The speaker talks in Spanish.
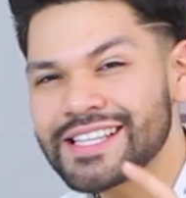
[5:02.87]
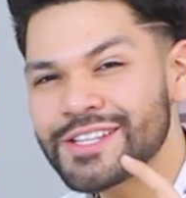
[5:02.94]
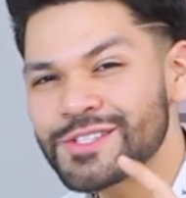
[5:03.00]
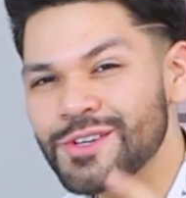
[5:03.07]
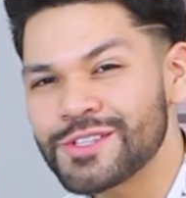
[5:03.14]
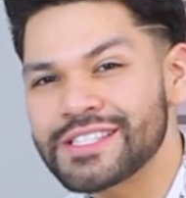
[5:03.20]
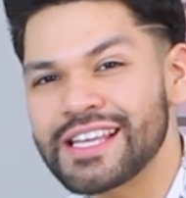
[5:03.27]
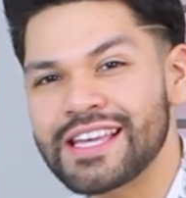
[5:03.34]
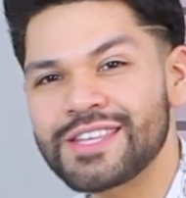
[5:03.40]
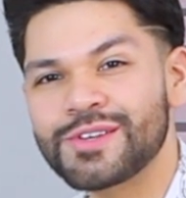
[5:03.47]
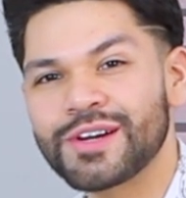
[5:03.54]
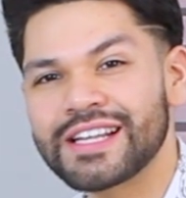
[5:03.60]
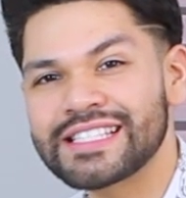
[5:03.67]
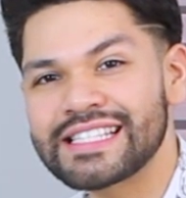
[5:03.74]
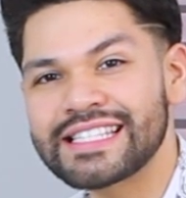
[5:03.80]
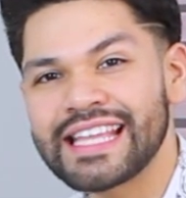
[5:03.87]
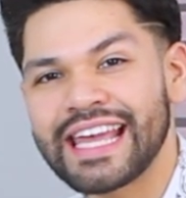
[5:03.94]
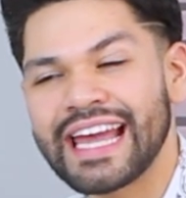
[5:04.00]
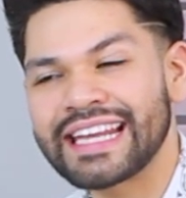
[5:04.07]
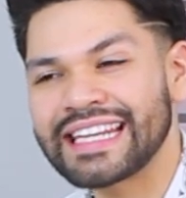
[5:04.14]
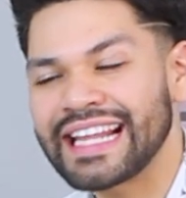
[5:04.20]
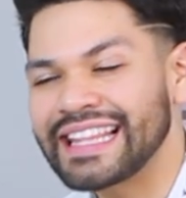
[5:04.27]
Si son seguidores de
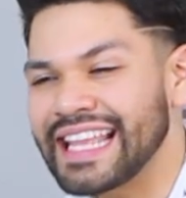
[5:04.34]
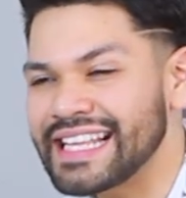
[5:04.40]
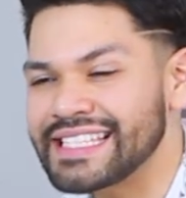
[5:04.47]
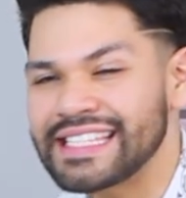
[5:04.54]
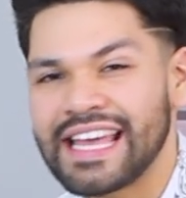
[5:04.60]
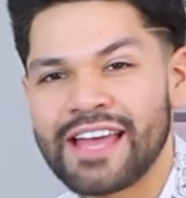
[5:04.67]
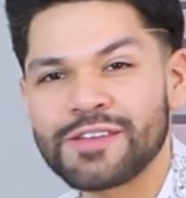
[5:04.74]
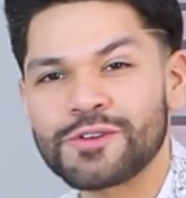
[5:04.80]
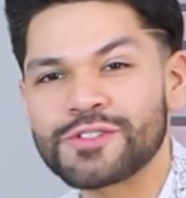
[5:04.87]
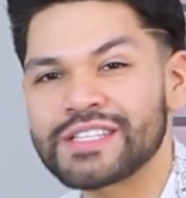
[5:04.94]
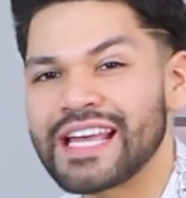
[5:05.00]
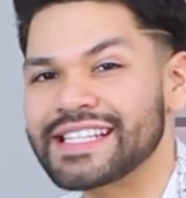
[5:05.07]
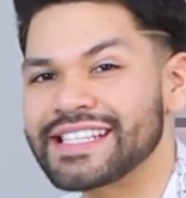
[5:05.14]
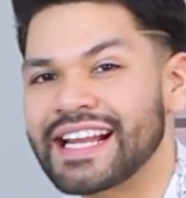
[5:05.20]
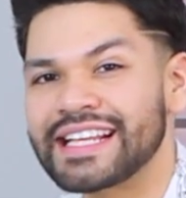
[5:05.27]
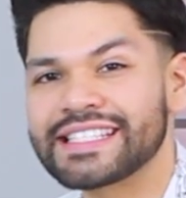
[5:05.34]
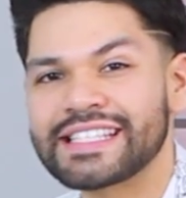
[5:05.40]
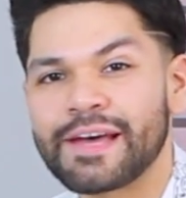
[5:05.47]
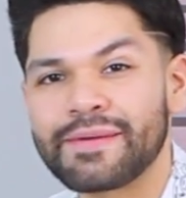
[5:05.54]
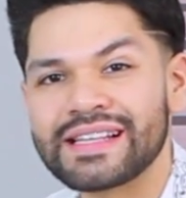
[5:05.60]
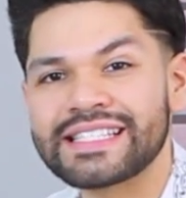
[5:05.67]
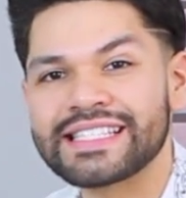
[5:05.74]
este canal de hace años, ya se la
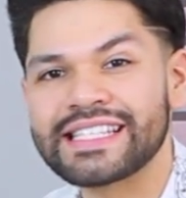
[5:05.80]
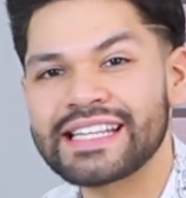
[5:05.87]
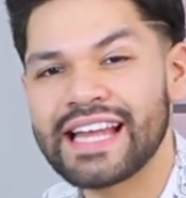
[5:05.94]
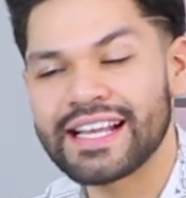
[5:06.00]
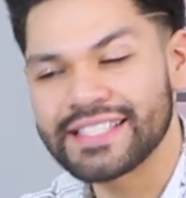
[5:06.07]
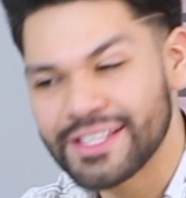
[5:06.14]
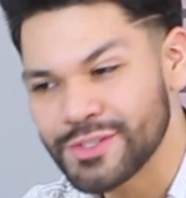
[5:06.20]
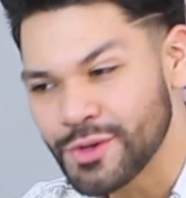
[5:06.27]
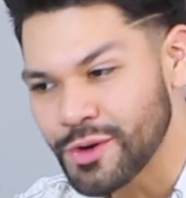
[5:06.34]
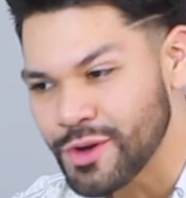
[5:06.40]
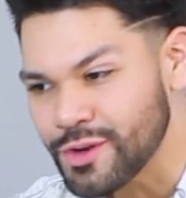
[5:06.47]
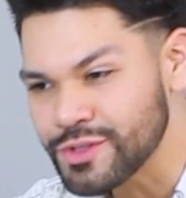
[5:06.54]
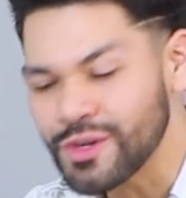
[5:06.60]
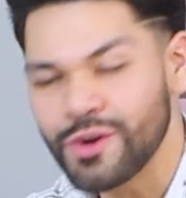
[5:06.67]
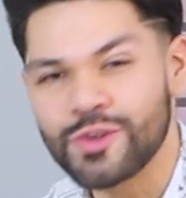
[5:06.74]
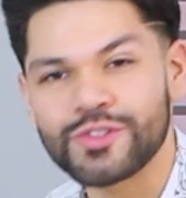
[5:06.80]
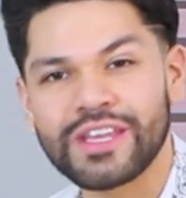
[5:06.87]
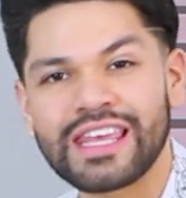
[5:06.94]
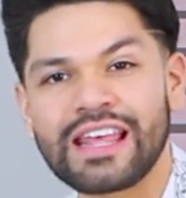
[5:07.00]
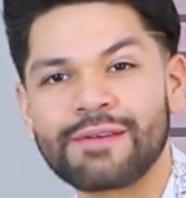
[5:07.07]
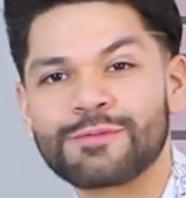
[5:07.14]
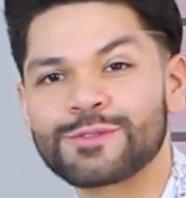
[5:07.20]
saben, sin accesorios nos
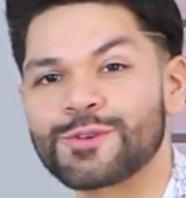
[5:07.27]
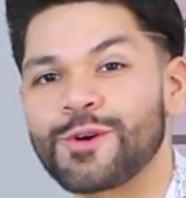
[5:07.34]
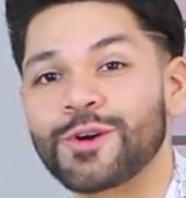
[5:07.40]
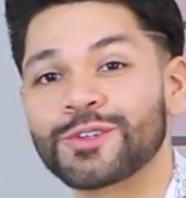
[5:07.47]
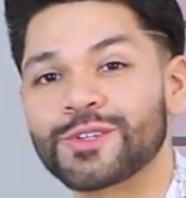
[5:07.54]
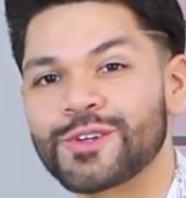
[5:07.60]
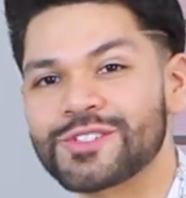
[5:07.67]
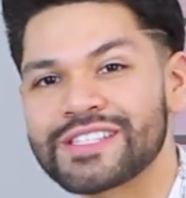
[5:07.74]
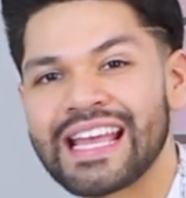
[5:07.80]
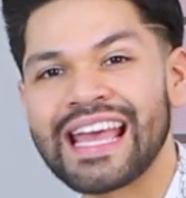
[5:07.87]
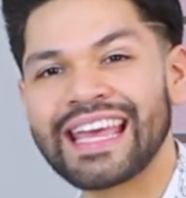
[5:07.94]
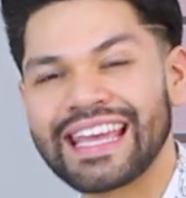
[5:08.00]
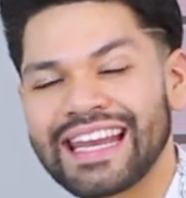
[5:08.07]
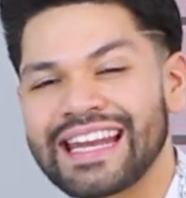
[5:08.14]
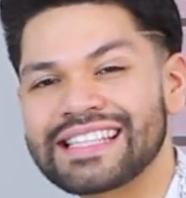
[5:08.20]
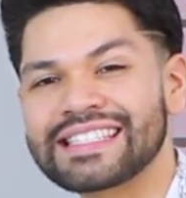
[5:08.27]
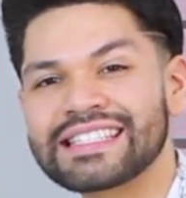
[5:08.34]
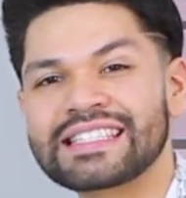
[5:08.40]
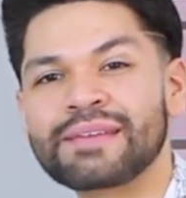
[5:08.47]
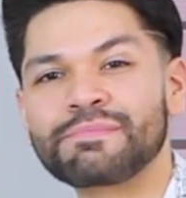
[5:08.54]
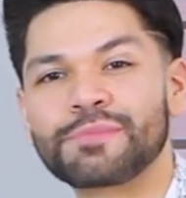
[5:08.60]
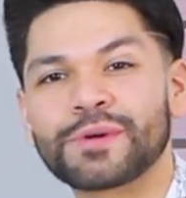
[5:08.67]
quedamos cortos. En
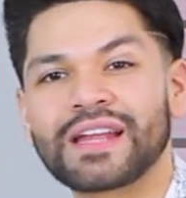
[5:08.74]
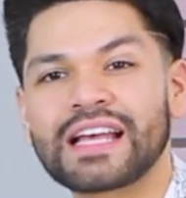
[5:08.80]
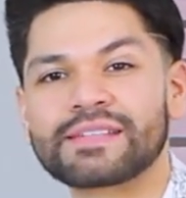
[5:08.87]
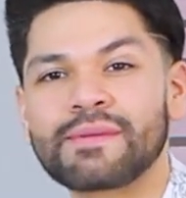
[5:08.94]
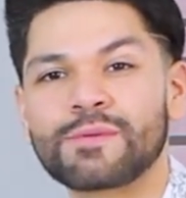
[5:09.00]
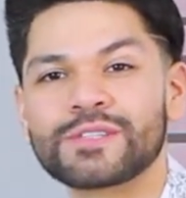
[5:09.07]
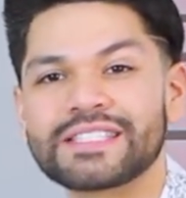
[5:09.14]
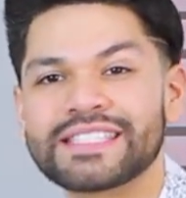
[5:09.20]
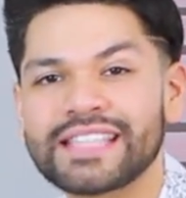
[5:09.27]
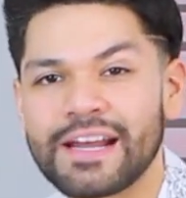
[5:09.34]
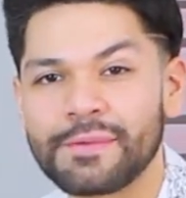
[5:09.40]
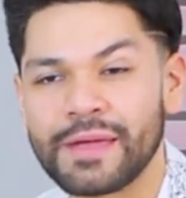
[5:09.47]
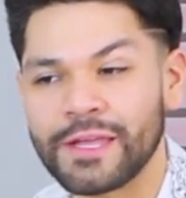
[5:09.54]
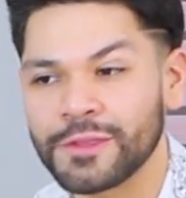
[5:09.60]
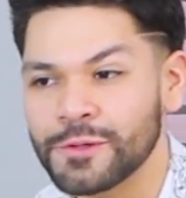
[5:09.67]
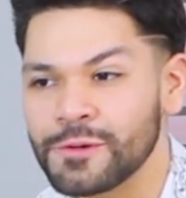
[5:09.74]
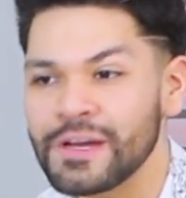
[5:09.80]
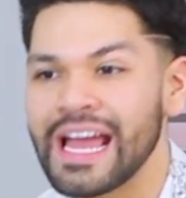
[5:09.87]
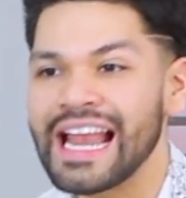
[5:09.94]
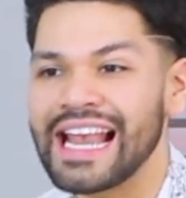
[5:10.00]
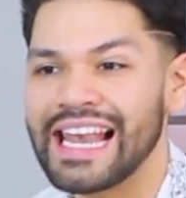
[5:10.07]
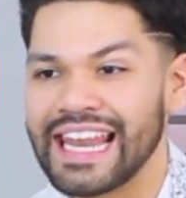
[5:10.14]
estas temporadas vamos a estar
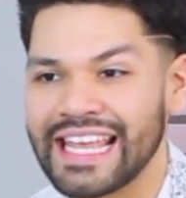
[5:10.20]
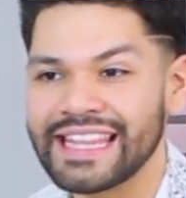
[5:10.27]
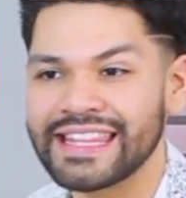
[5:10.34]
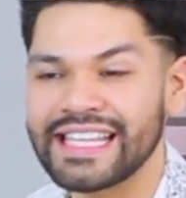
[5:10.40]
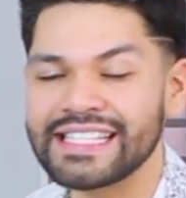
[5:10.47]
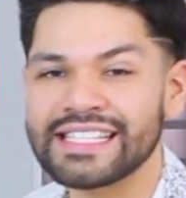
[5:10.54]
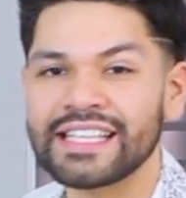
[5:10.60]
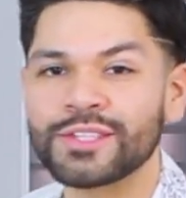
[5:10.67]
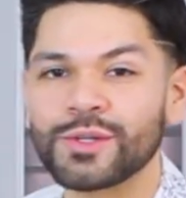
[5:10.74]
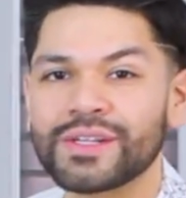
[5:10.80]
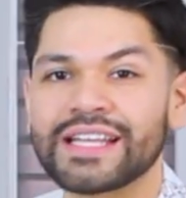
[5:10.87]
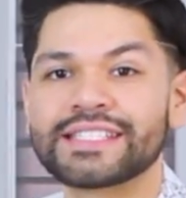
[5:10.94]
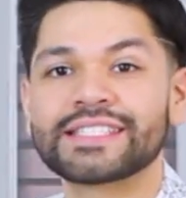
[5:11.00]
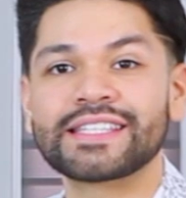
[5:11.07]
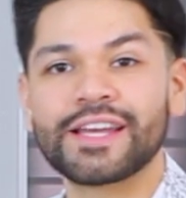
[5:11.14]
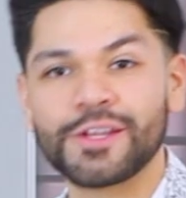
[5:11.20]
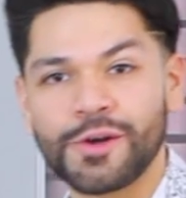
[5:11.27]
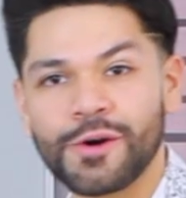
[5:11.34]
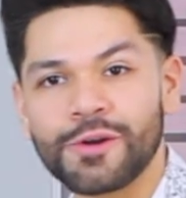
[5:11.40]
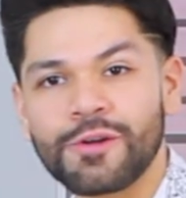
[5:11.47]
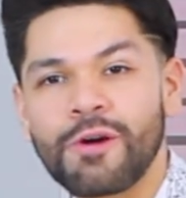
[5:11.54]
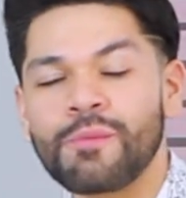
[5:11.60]
viendo lentes tanto en
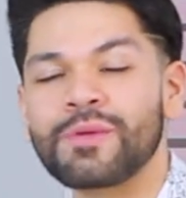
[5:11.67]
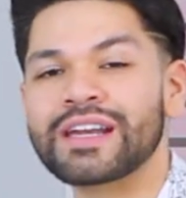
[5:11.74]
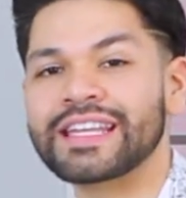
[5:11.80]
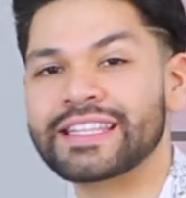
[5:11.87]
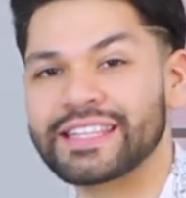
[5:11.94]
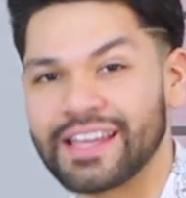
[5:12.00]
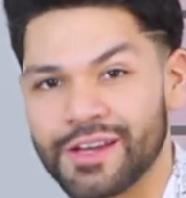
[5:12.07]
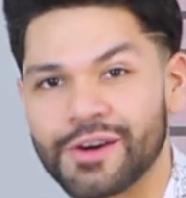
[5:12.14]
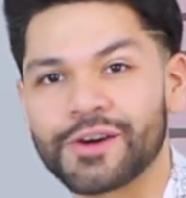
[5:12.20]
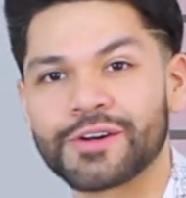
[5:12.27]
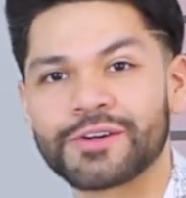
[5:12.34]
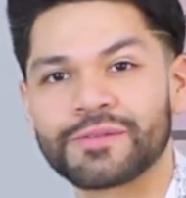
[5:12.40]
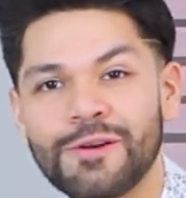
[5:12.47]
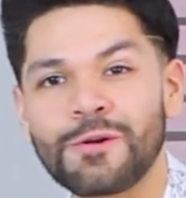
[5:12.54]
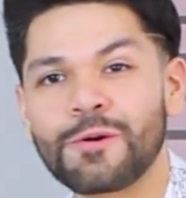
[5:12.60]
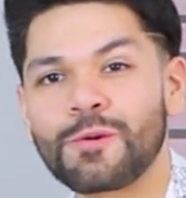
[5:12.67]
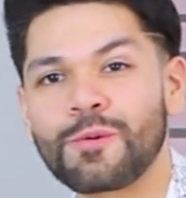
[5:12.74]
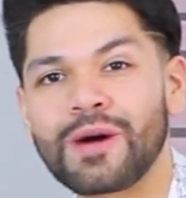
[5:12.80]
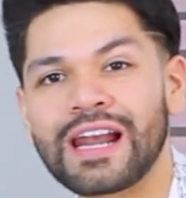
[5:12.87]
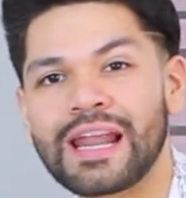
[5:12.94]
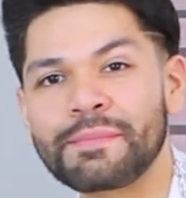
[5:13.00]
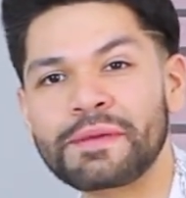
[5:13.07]
exterior como en interior,
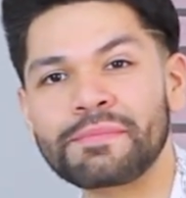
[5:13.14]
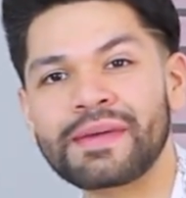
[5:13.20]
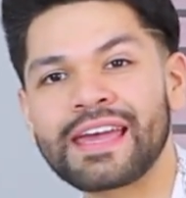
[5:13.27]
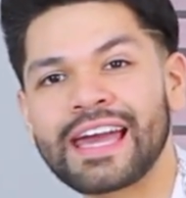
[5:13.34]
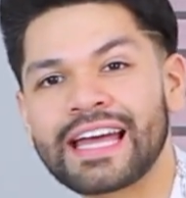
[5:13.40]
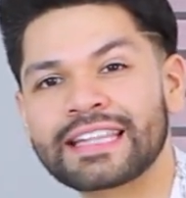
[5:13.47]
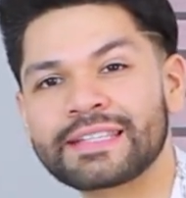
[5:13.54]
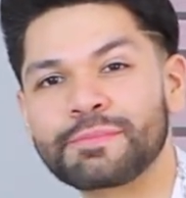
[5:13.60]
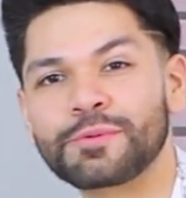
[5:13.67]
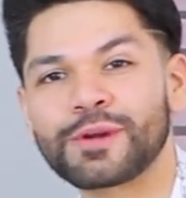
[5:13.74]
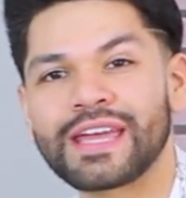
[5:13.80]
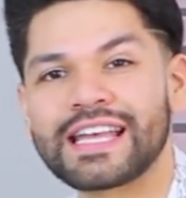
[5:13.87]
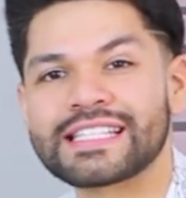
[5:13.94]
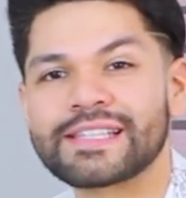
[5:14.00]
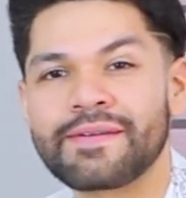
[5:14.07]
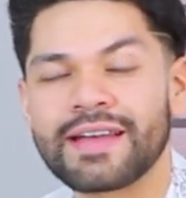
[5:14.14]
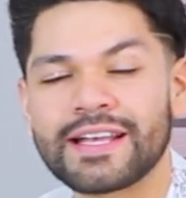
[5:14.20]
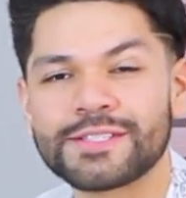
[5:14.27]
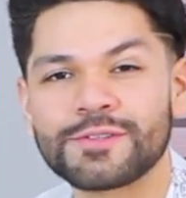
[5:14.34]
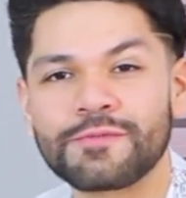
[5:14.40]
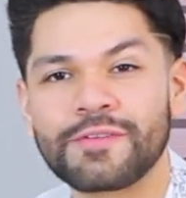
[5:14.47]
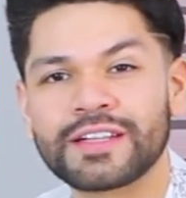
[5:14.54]
lo cual a mí me encanta porque ya saben
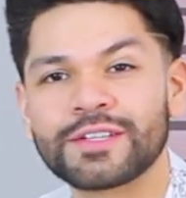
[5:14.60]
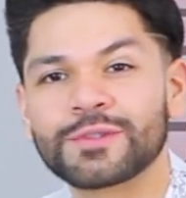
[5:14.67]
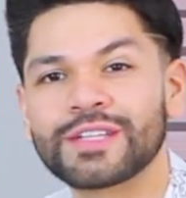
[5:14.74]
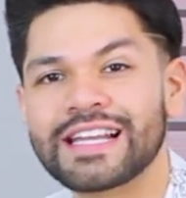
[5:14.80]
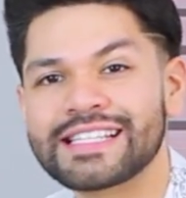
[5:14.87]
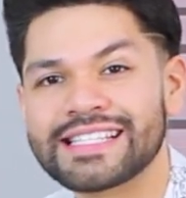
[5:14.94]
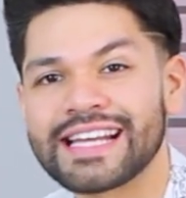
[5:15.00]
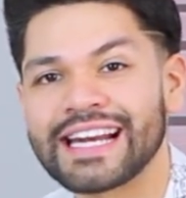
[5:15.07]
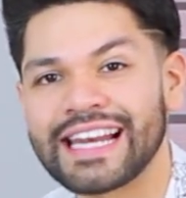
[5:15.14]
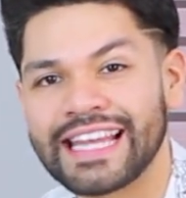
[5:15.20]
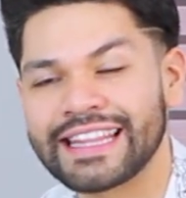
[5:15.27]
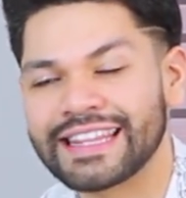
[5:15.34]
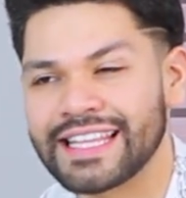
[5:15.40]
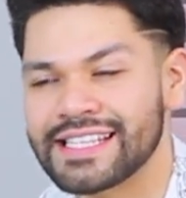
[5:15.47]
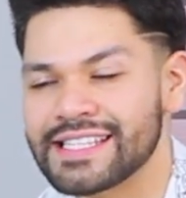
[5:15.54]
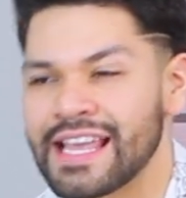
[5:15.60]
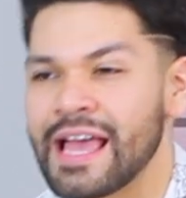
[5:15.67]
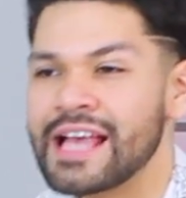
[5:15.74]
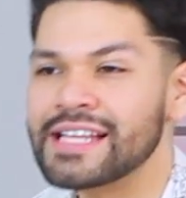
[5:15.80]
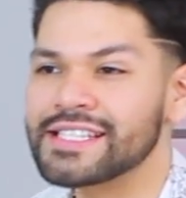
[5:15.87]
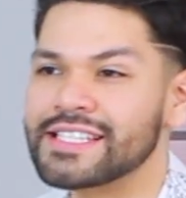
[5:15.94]
que soy fan de utilizar lentes.